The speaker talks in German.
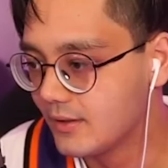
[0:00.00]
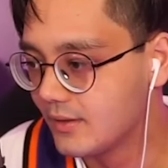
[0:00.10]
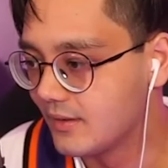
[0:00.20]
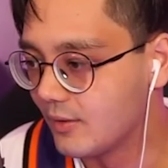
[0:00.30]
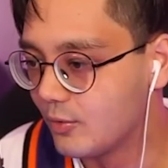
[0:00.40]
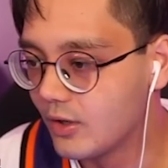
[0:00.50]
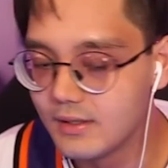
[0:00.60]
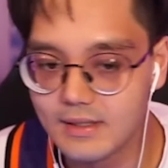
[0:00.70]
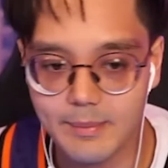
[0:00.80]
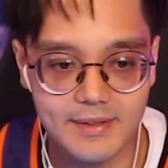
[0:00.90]
da wurde
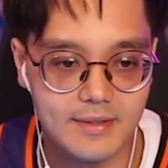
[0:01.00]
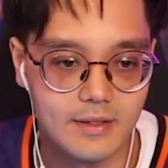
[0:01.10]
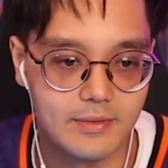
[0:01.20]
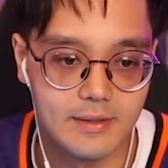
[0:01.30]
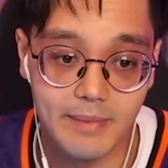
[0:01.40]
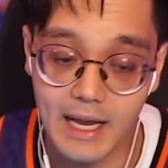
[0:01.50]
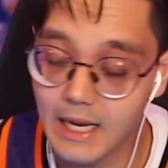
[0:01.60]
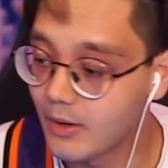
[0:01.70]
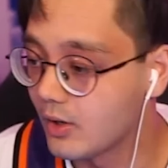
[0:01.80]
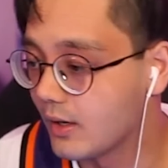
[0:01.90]
nicht der Beste gewählt, meiner
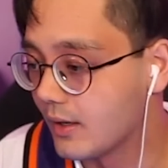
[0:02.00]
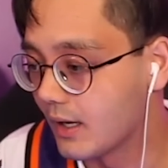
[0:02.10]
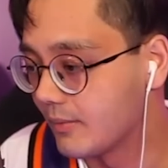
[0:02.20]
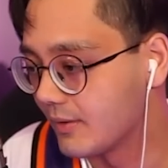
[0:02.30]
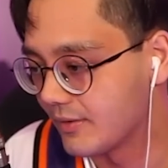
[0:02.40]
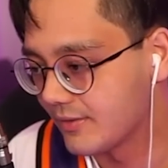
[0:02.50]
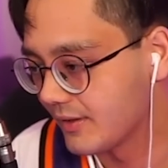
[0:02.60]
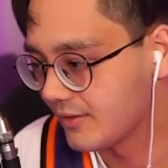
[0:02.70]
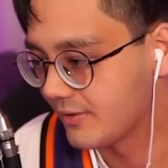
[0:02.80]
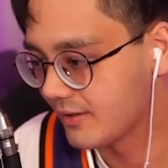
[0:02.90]
Meinung nach. Aber was,
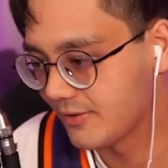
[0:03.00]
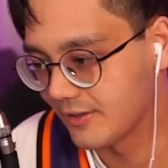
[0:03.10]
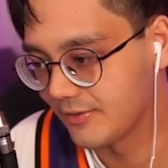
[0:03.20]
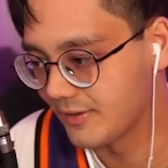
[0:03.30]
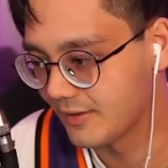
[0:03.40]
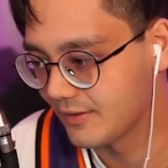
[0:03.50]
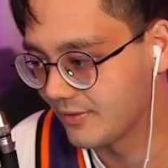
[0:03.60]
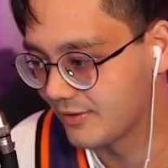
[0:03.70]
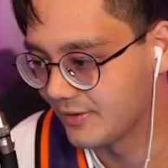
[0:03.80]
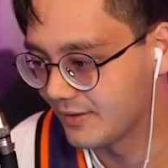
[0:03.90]
was, was, was weiß ich,
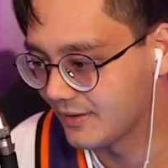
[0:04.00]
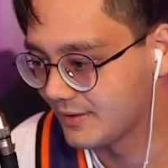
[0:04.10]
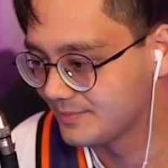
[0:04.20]
was weiß ich.